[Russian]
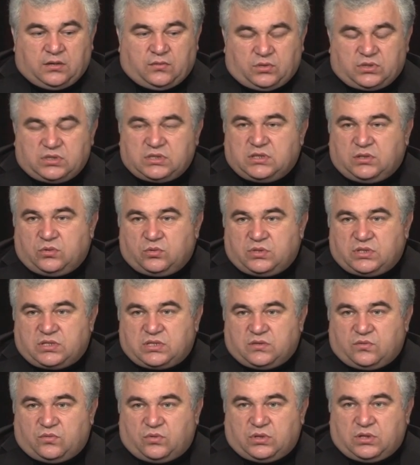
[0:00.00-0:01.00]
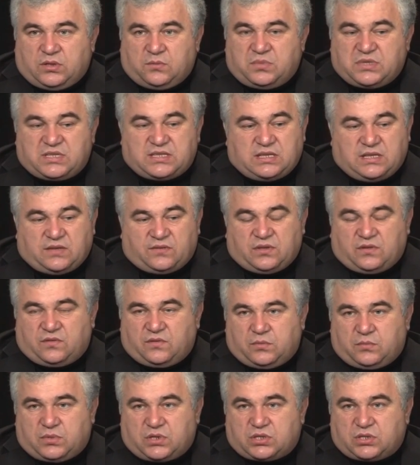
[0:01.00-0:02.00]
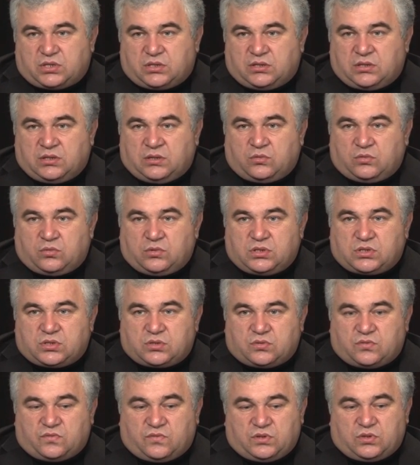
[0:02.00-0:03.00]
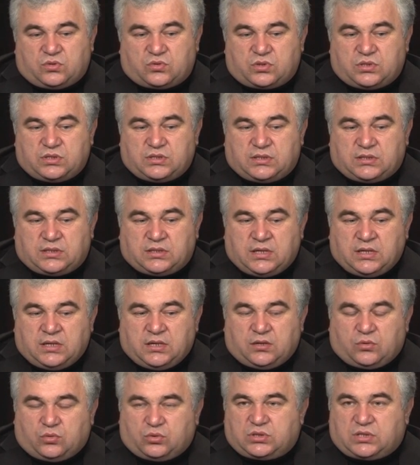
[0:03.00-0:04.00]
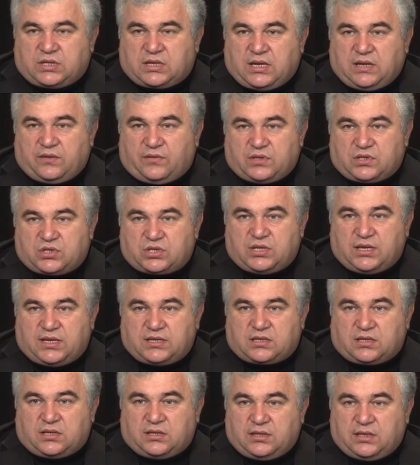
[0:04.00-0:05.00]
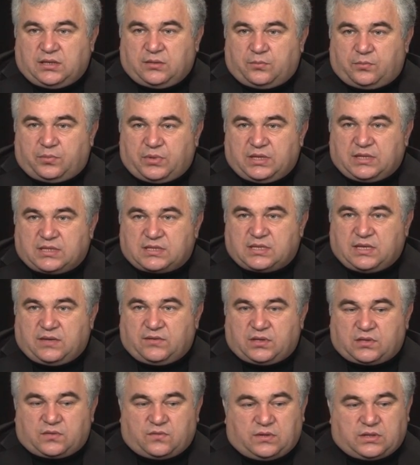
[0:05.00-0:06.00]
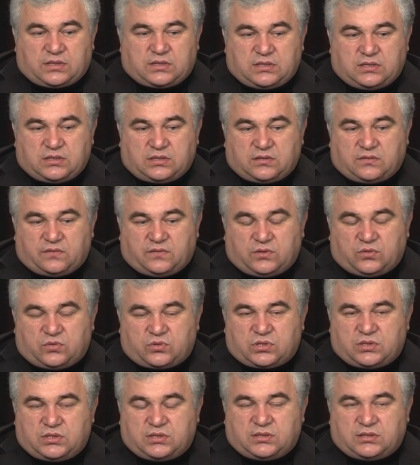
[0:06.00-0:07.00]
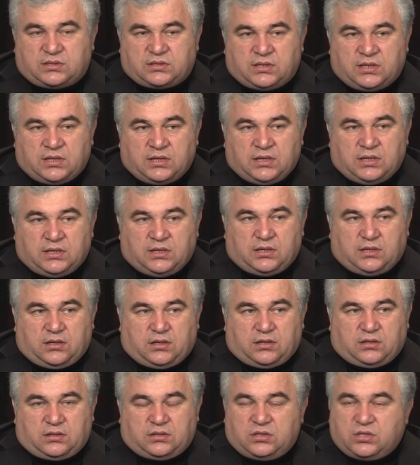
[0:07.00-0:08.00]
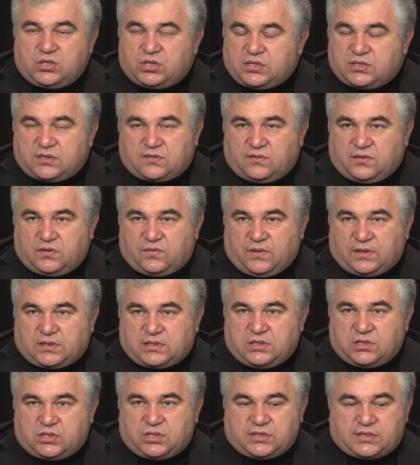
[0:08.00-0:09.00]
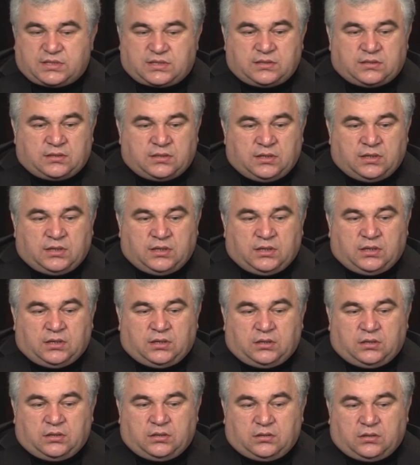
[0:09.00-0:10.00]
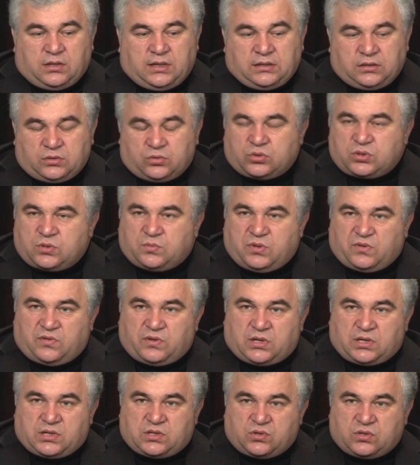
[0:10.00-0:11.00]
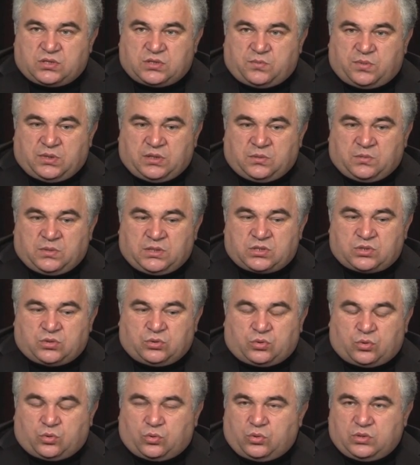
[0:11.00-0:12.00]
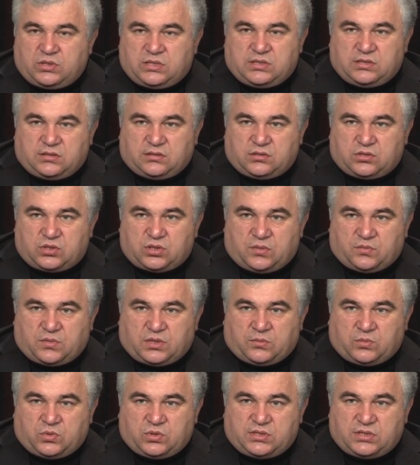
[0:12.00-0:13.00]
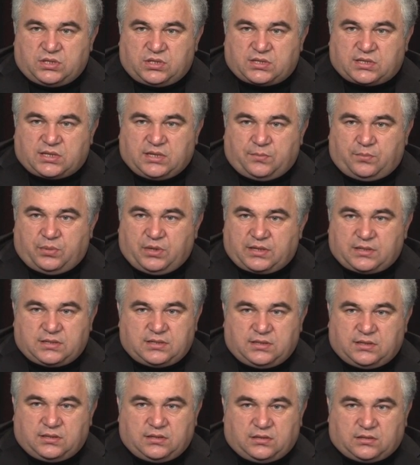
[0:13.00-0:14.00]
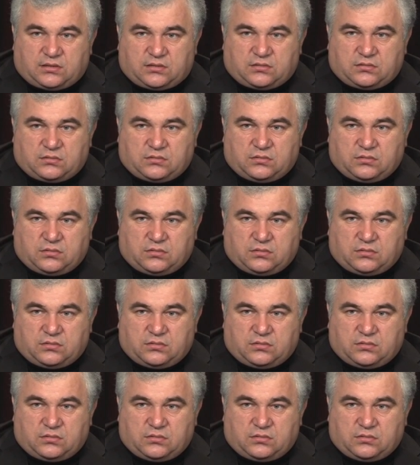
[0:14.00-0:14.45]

Вот эти люди сегодня бесславно выброшены на улицу, вынуждены устраивать, ждать, когда им предоставят квартиры, вынуждены э, нищенствовать фактически. И они тоже поворачиваются, понимают, что другой силы, чем коммунистическая партия, нет.